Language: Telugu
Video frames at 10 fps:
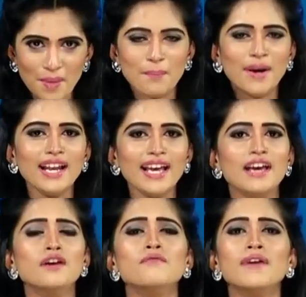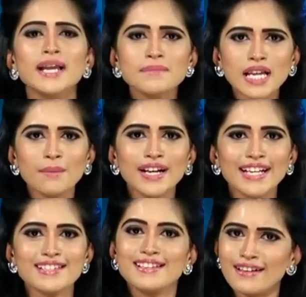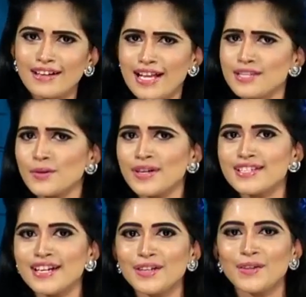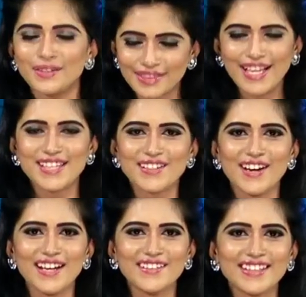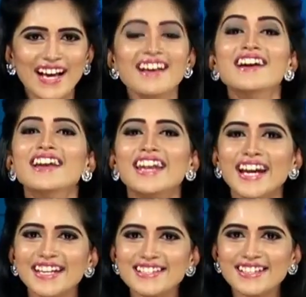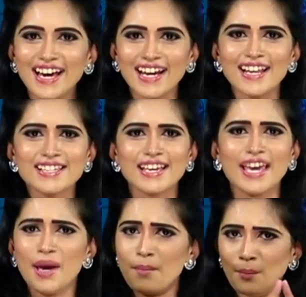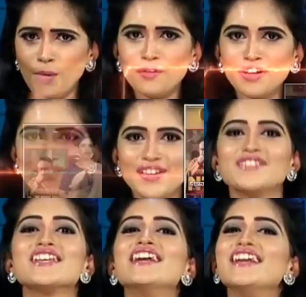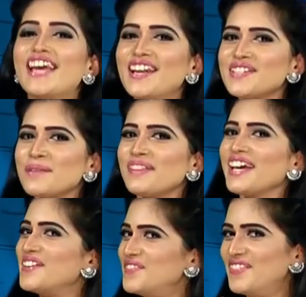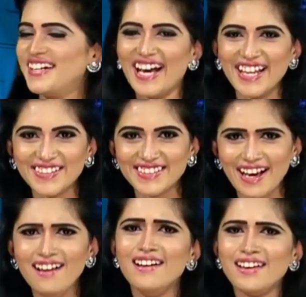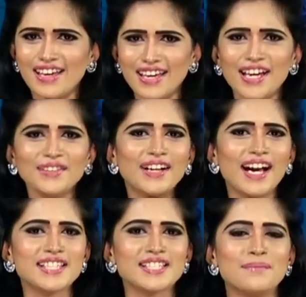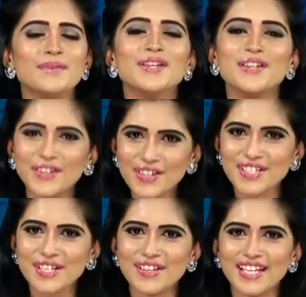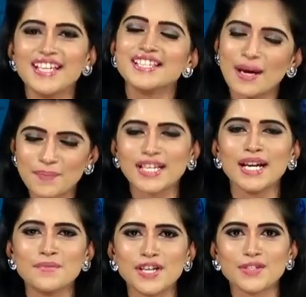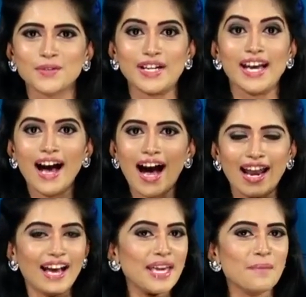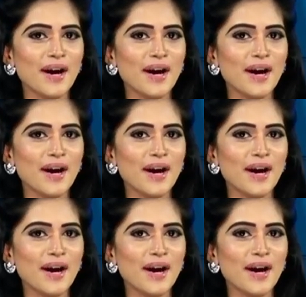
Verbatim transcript: మిమ్మల్నే ఫిలిం సెలబ్రిటీస్ రియల్ స్టోరీస్ ఏంటో తెలుసుకోవాలనుందా లేటెస్ట్ గా రిలీజ్ అయ్యే మూవీ రివ్యూస్ నేను చెప్తే వినాలనుందా ఇంకెందుకు ఆలస్యం యోయో టీవీని సబ్స్క్రైబ్ చేసుకోండి అలాగే